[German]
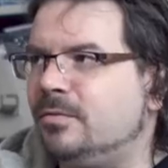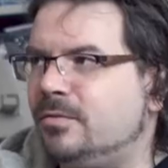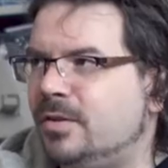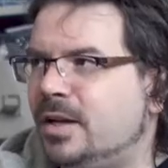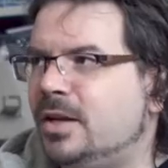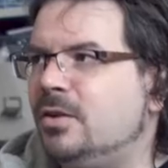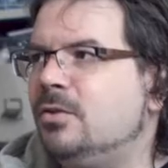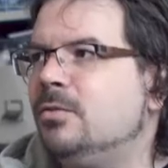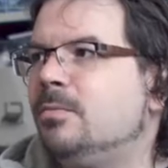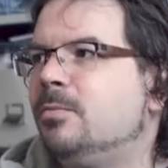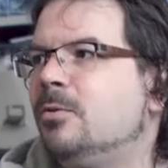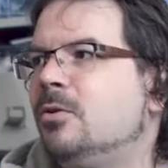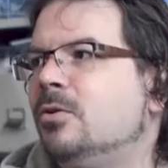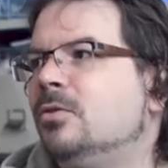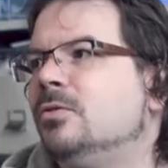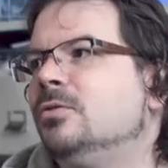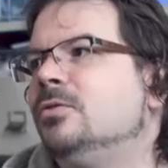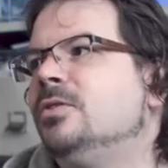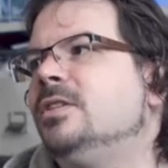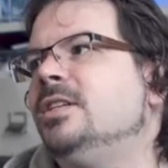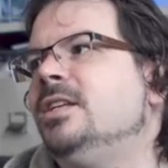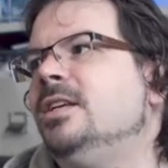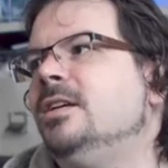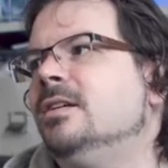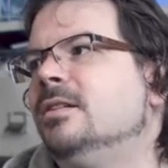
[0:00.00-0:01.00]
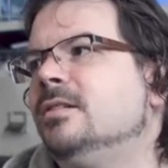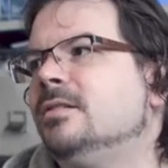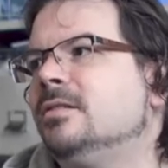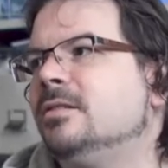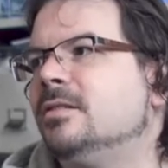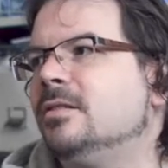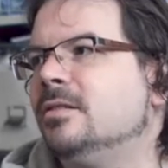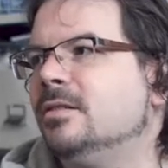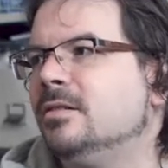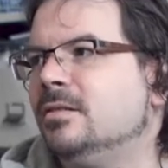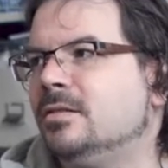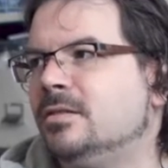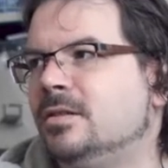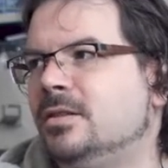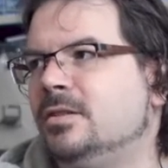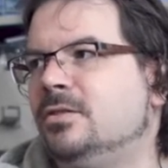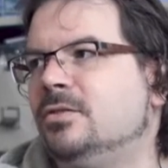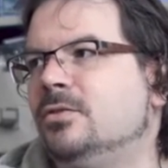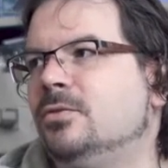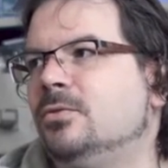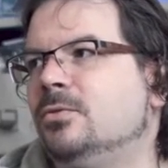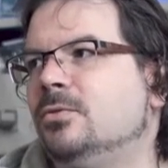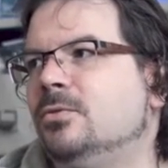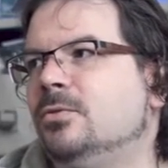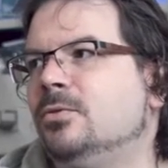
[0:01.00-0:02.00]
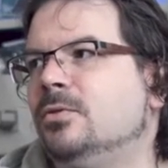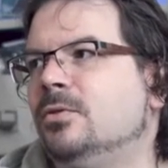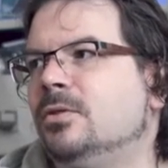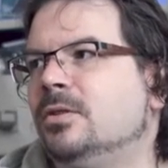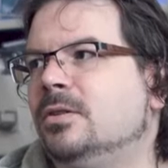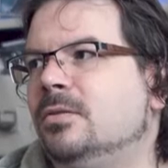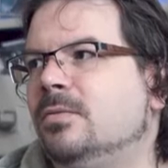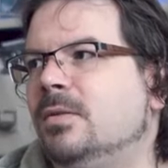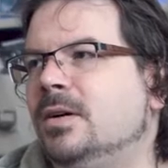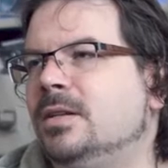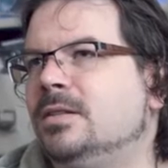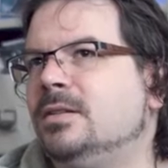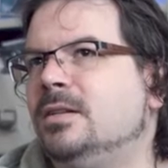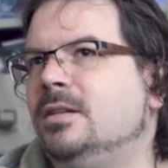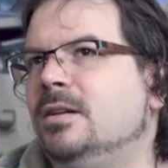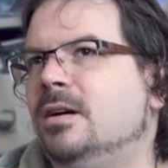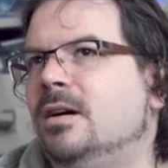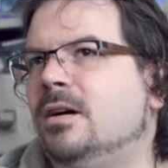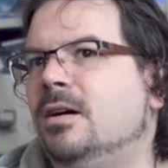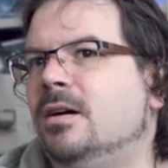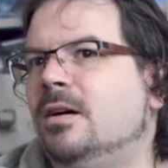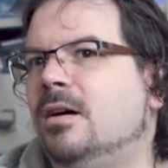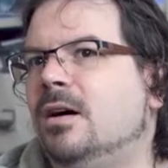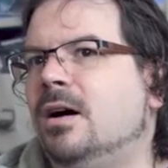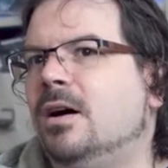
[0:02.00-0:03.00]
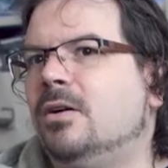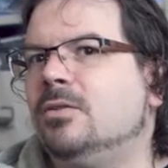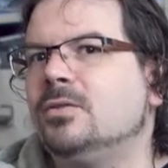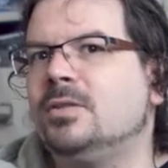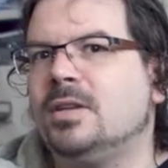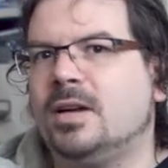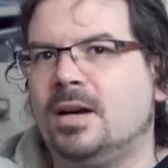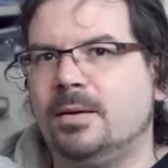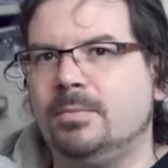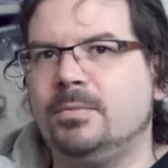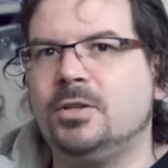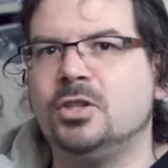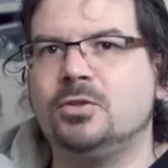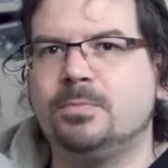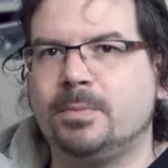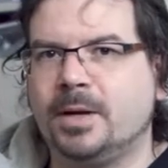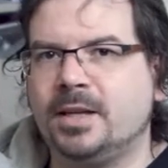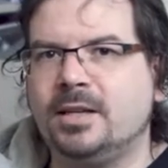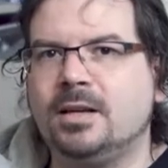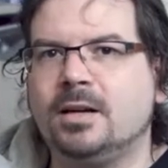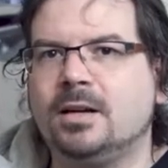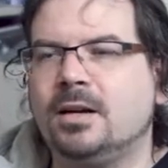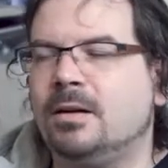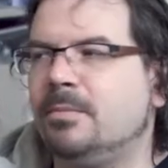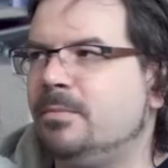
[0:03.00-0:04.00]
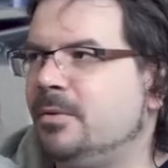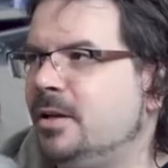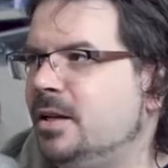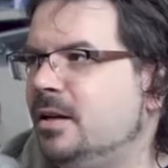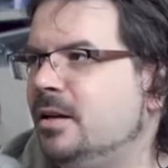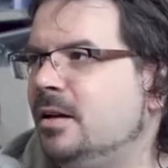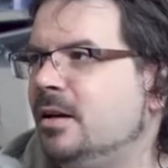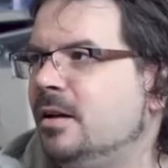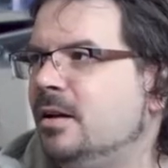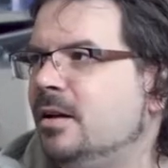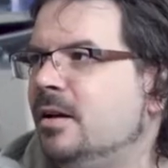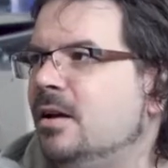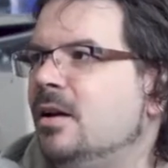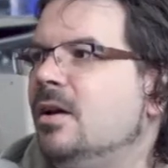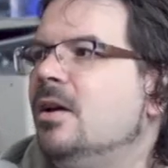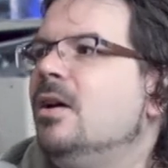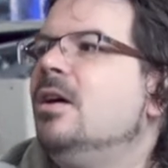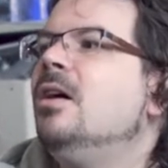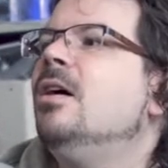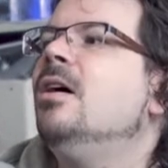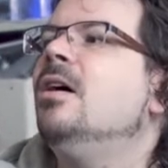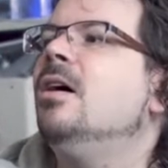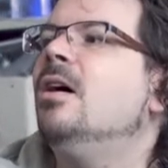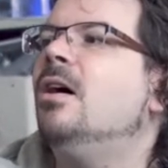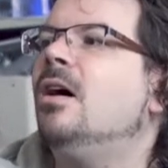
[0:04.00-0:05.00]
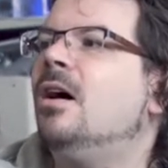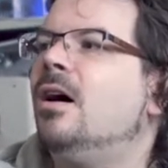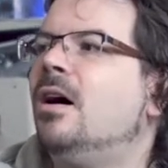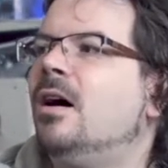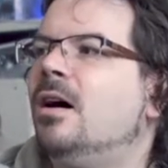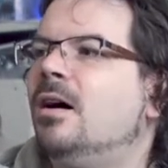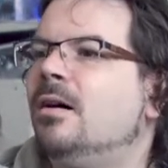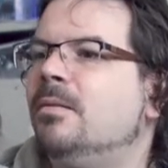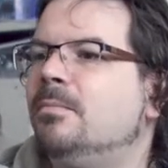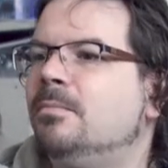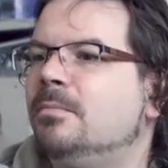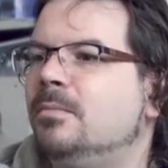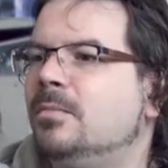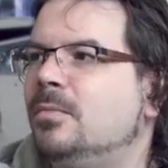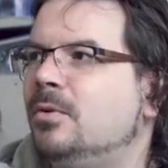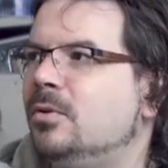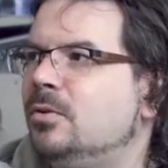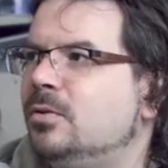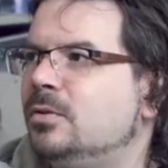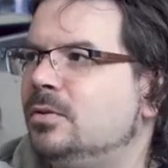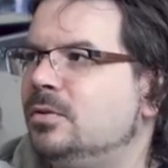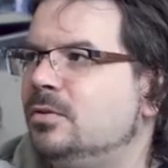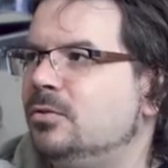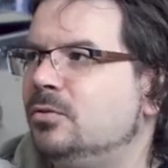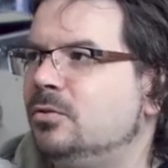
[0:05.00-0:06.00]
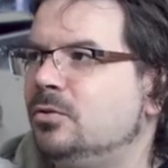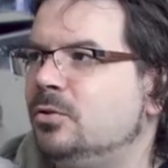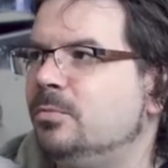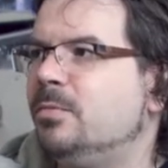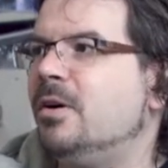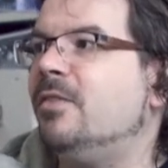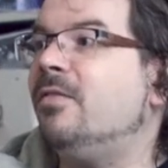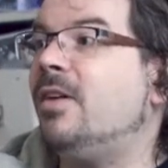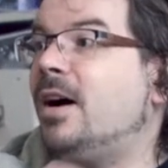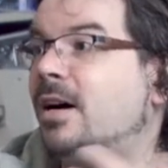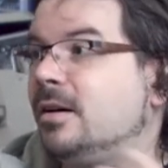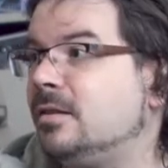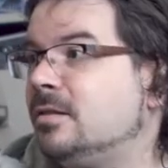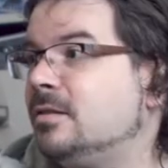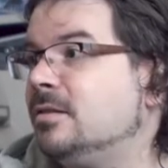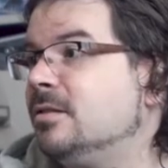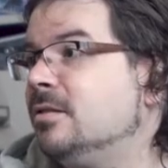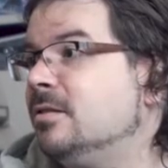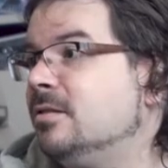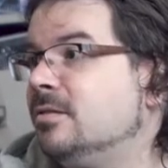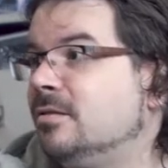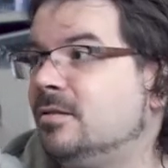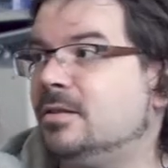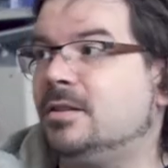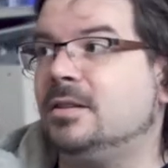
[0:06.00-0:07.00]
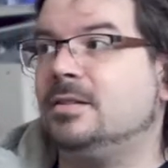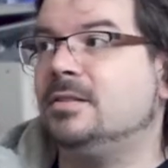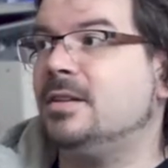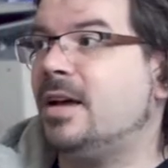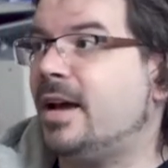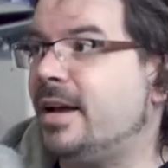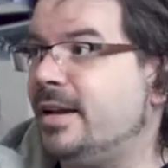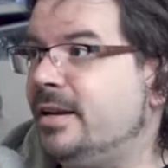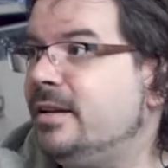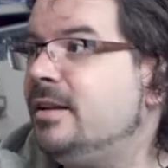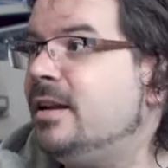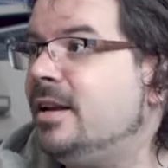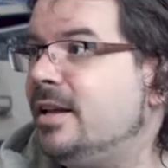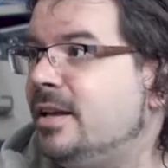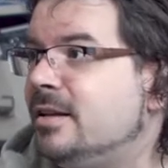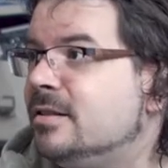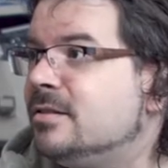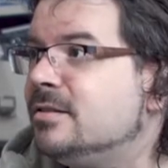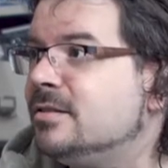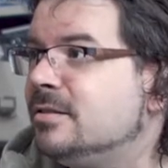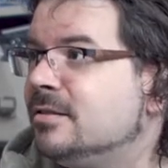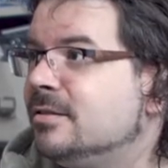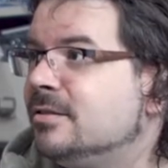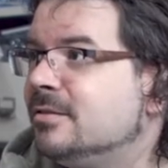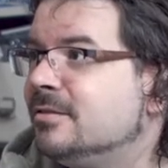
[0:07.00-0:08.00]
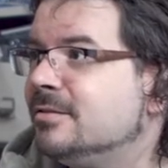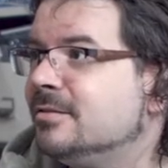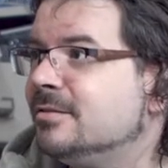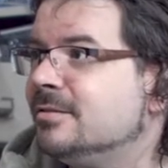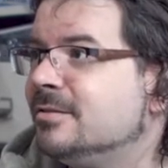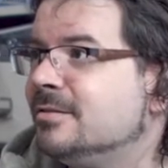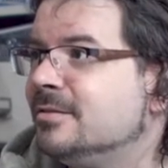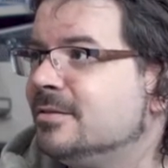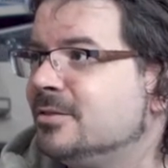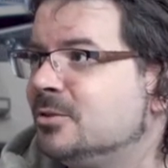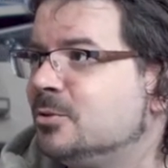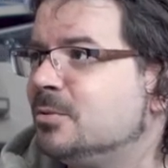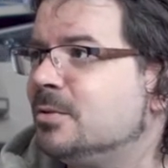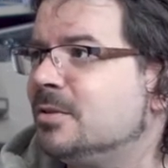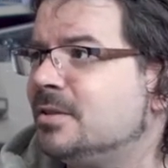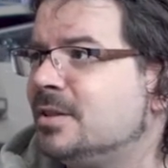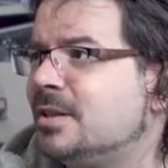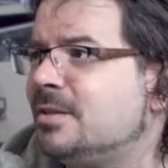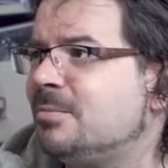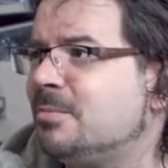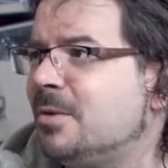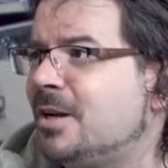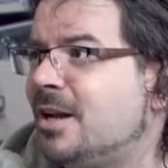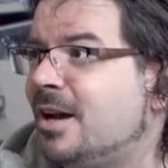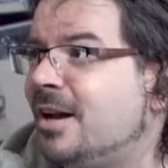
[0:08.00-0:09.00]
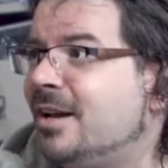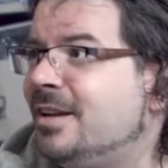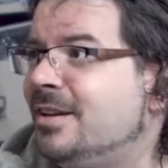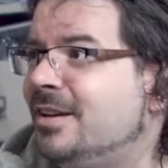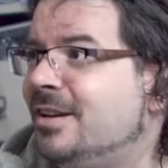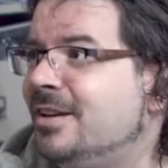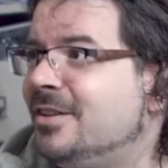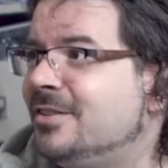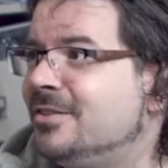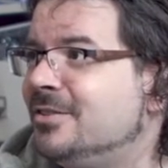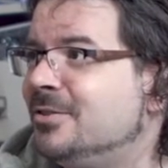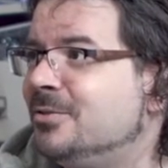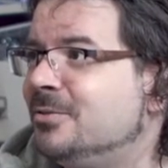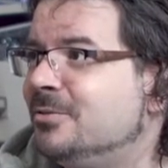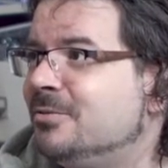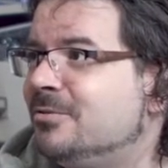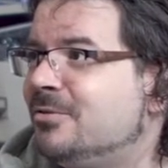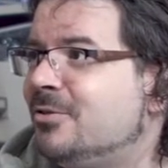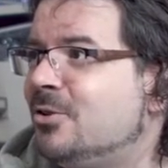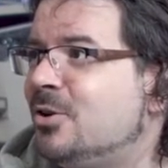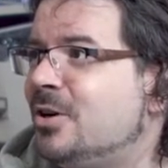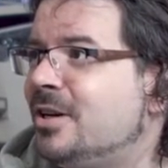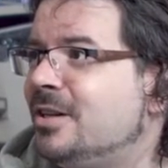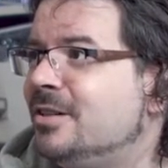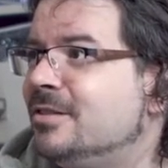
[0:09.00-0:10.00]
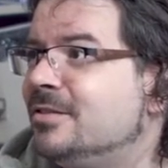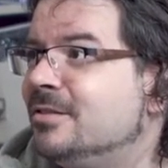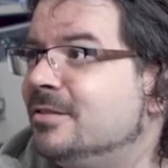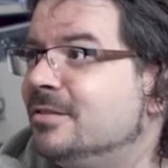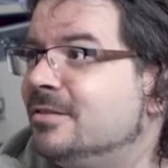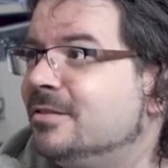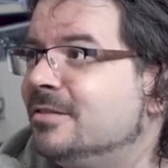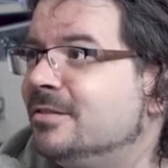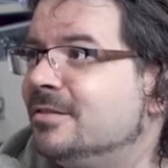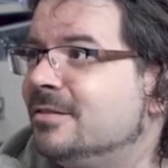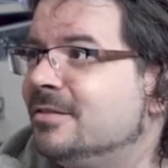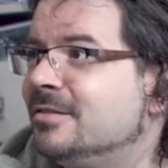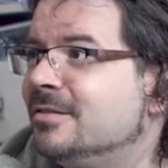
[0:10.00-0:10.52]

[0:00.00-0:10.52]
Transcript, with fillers: wenn du produzierst, sitzt du quasi außerhalb der Sprecherkabine. Genau. Ähm, und, und überwachst das Einlesen. Mhm. Sagt man da Einlesen, Vorlesen?